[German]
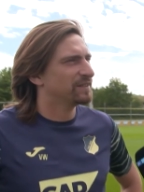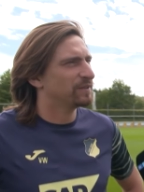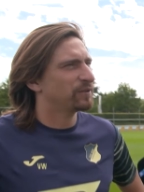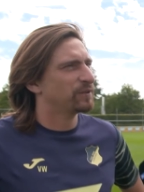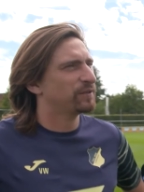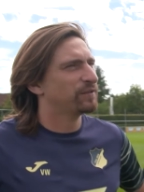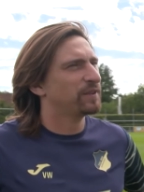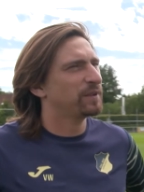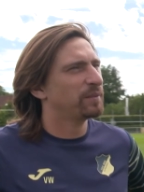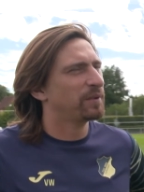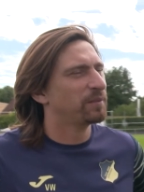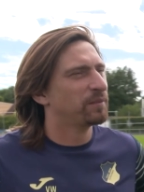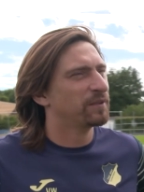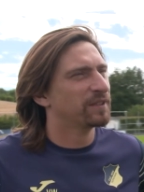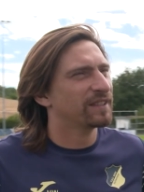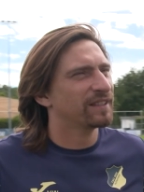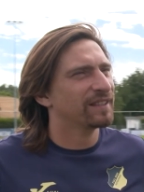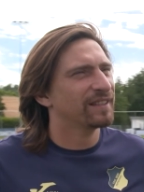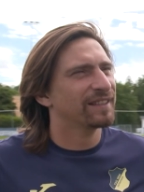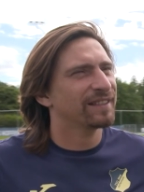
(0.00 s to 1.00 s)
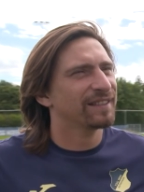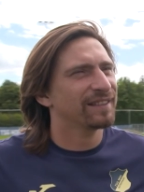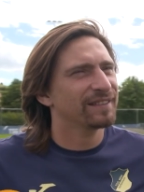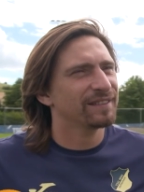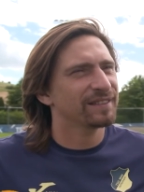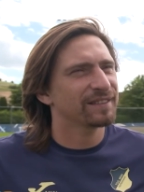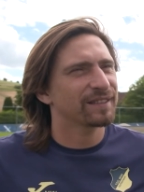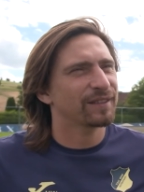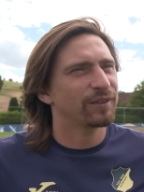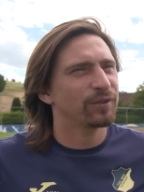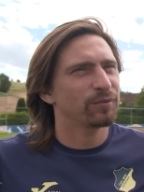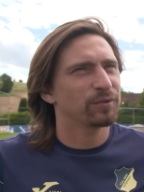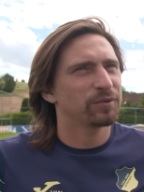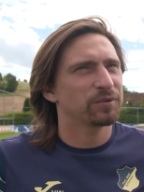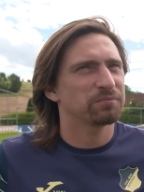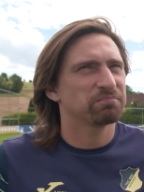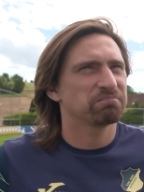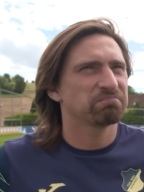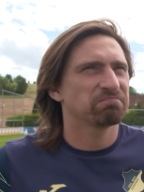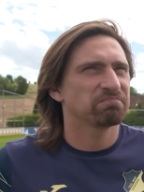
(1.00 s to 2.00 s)
in Hoffenheim hat man die Gelegenheit, ich
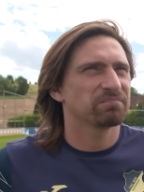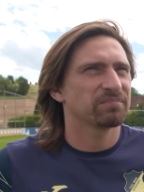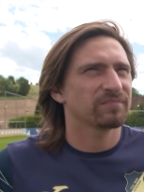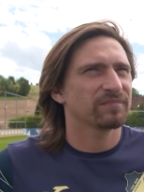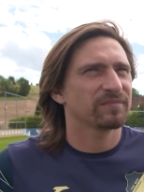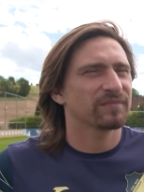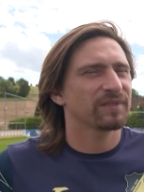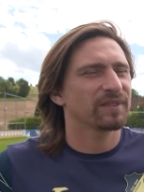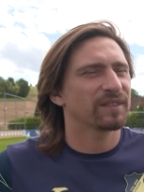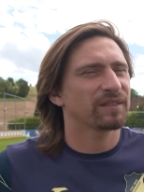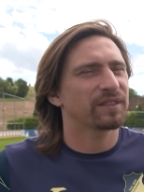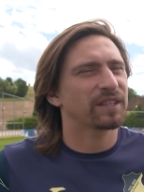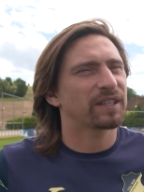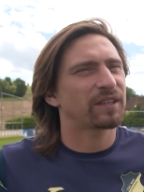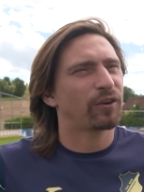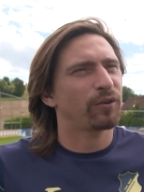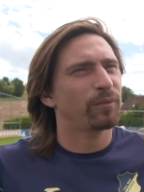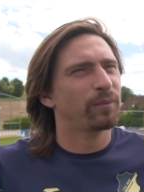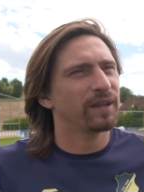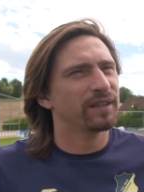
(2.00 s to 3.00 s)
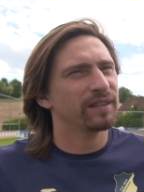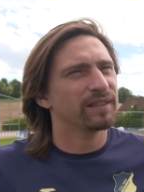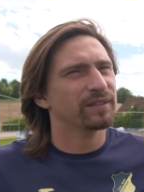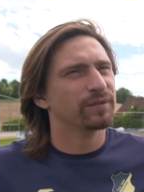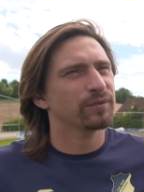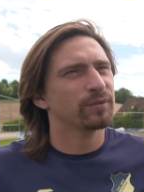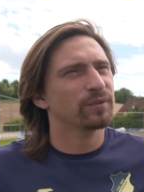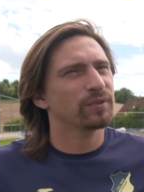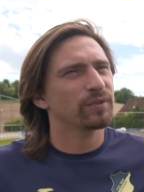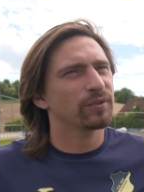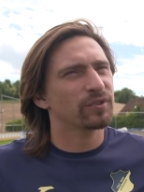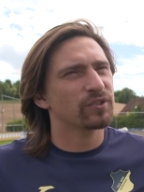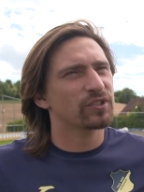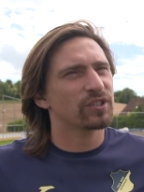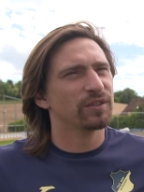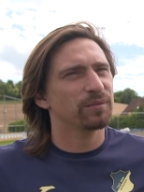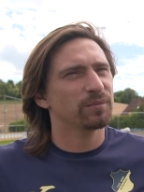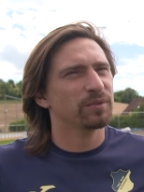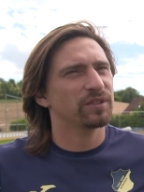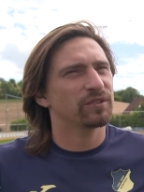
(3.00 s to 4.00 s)
glaube, wie kaum anderswo in
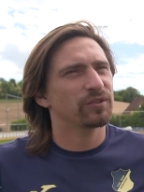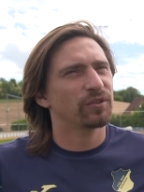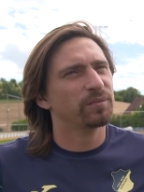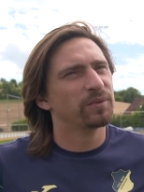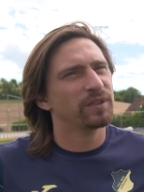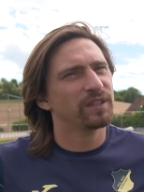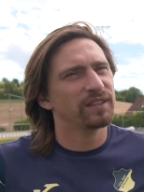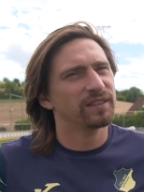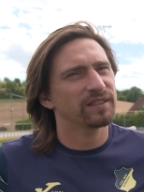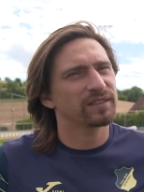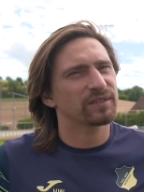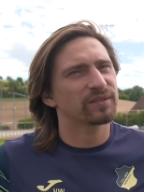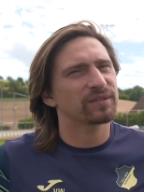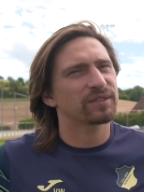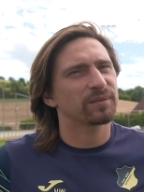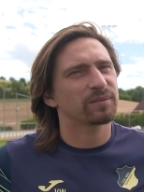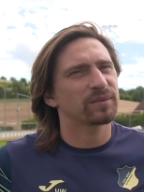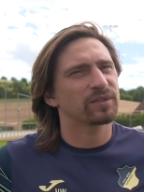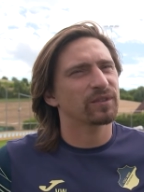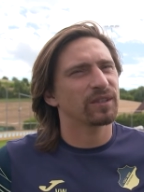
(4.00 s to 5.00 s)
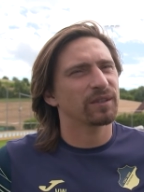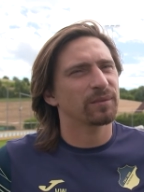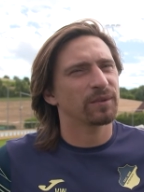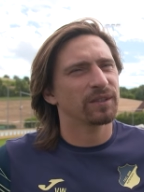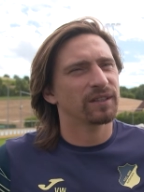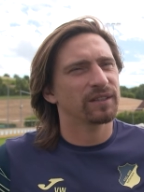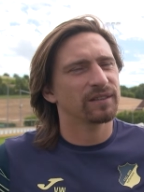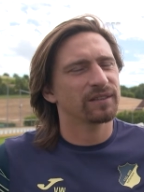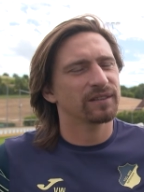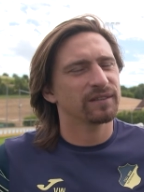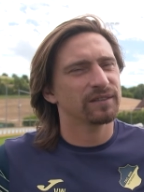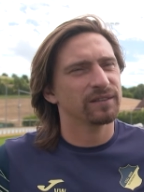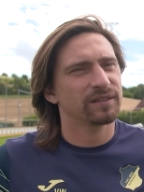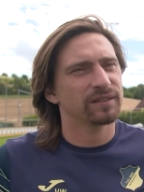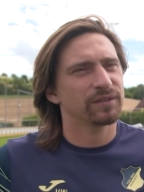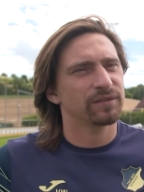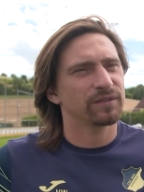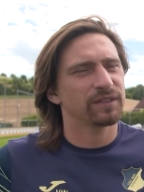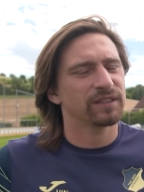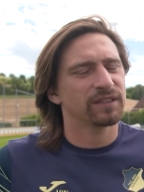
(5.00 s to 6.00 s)
Deutschland mit Top-Talenten zusammenzuarbeiten. Ne?
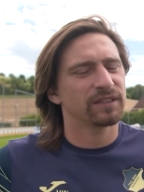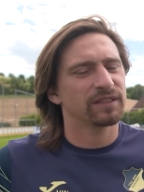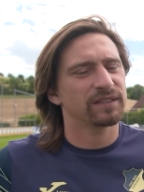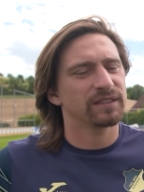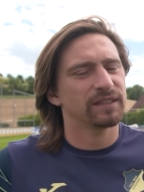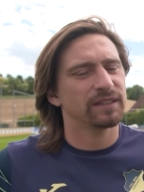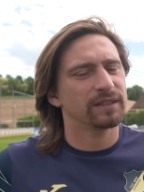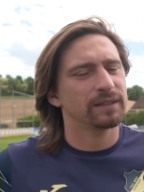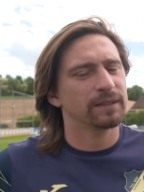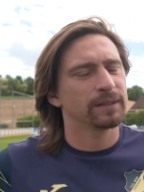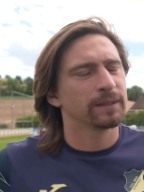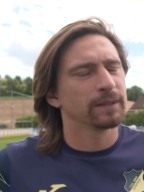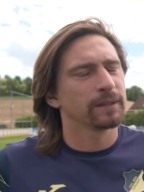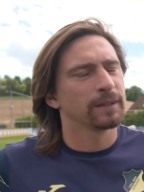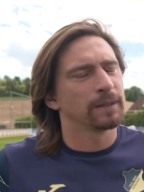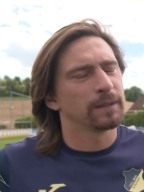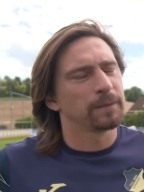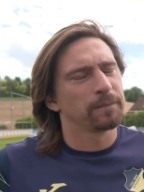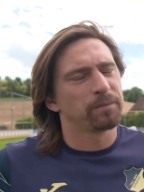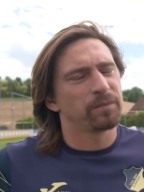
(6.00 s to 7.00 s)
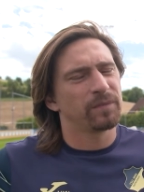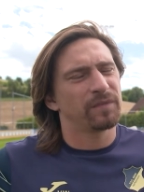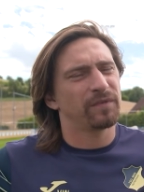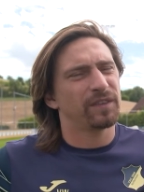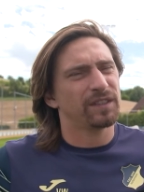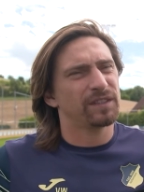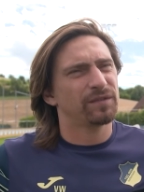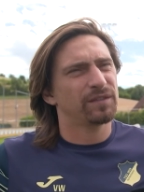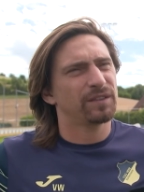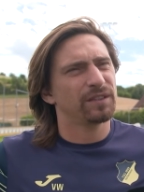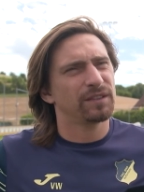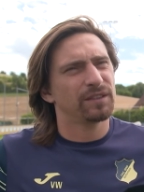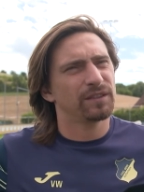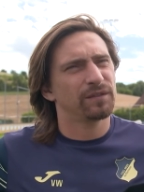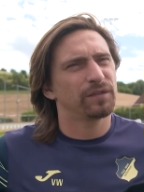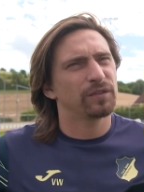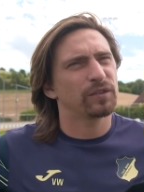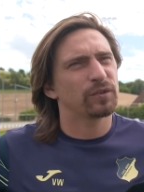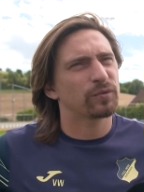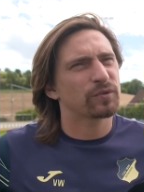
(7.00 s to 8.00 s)
Also wenn ich jetzt sehe, was wir
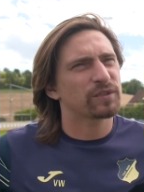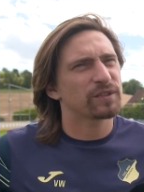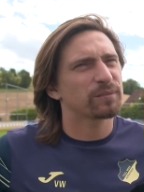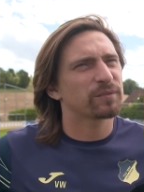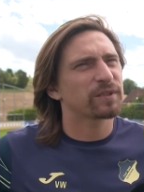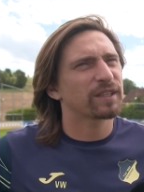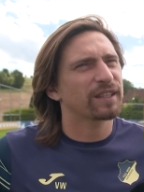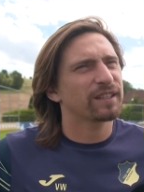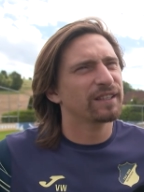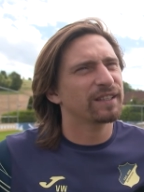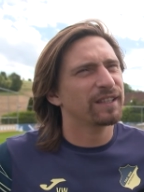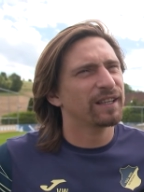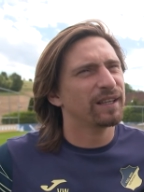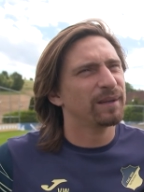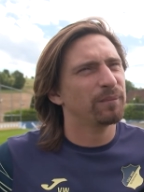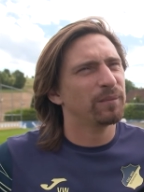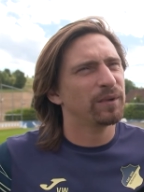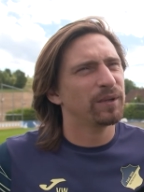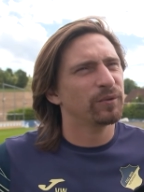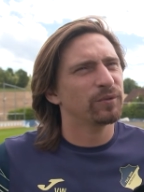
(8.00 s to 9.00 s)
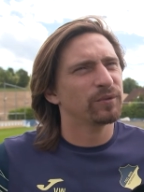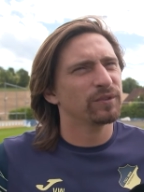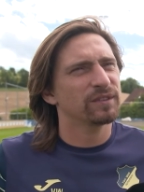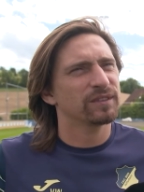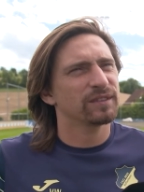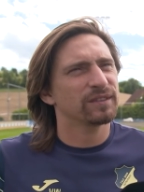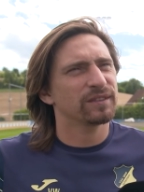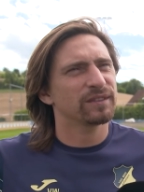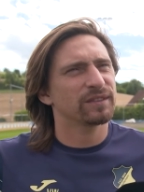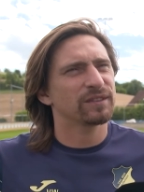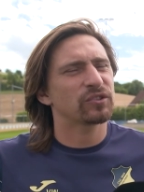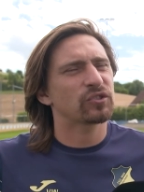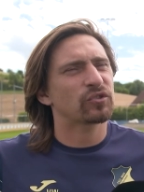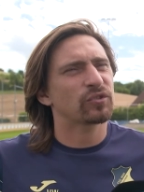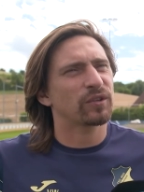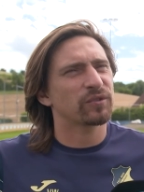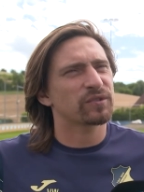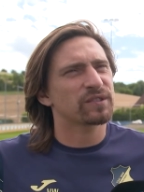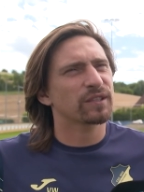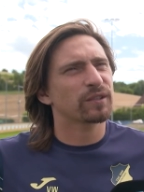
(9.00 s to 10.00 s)
für Jungs im Training haben bei uns, das sind
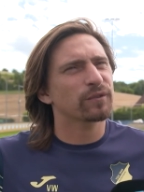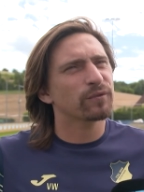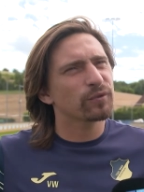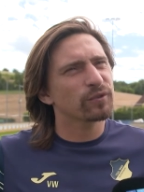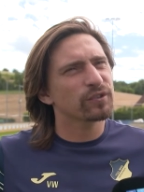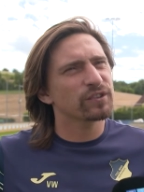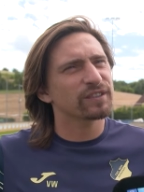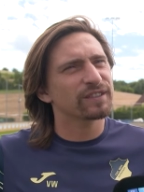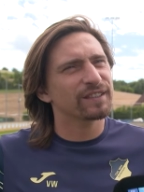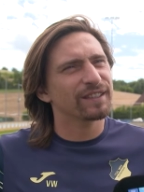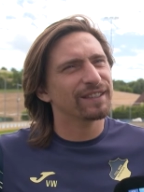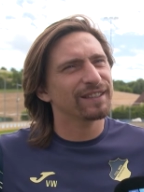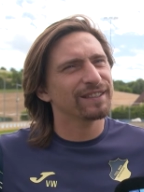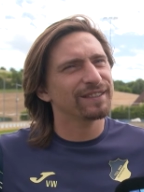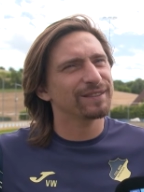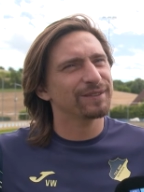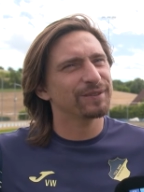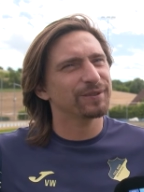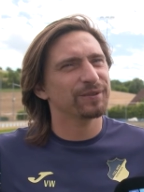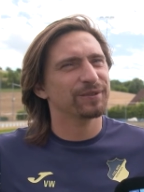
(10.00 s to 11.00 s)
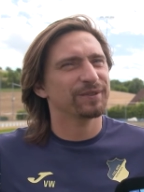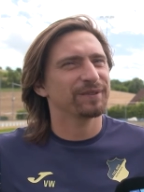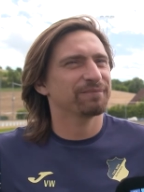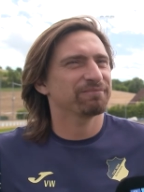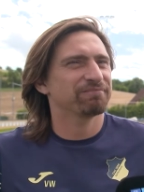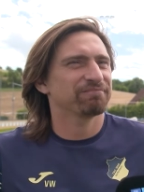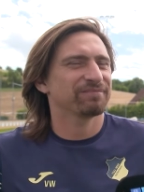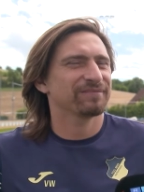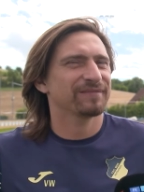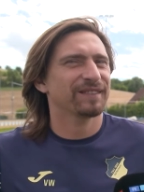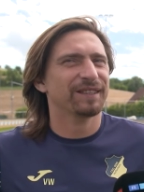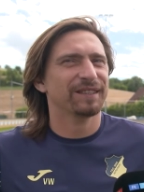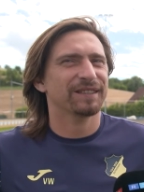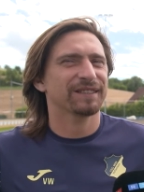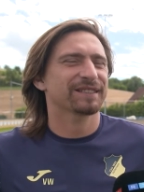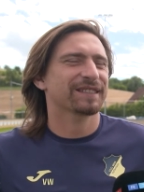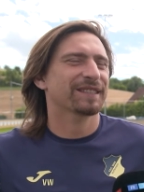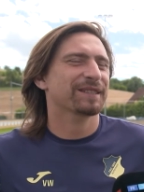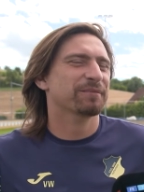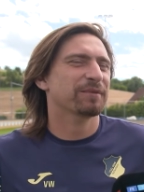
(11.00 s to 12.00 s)
schon außergewöhnliche Talente und ja,
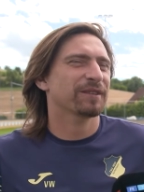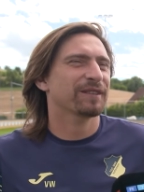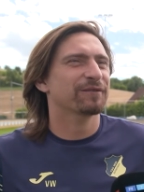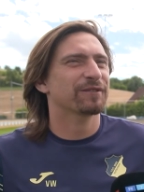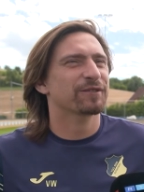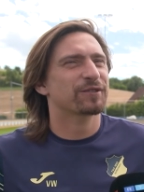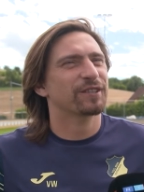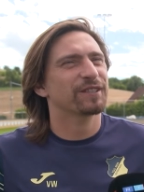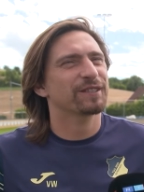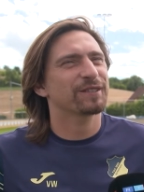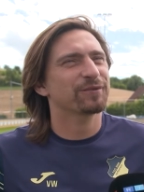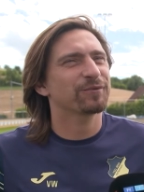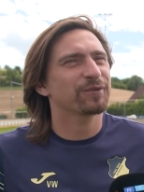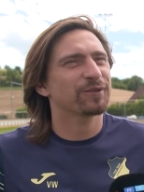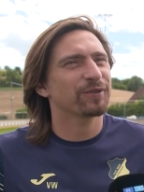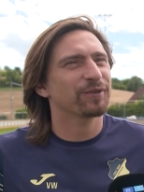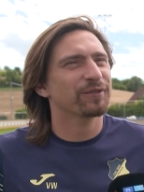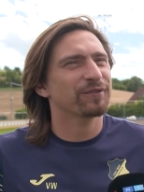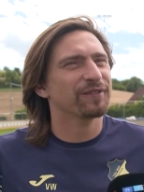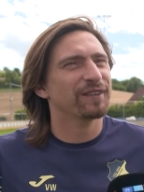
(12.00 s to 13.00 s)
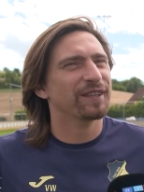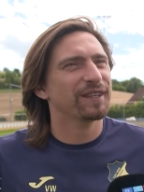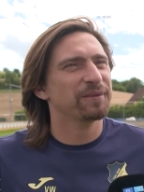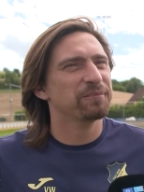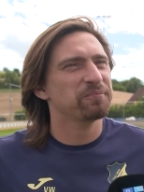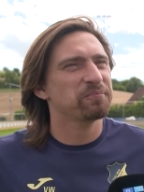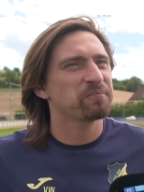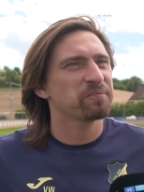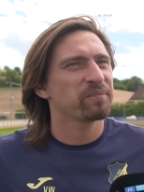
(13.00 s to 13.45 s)
das kriegt man halt wahrscheinlich nur in Hoffenheim,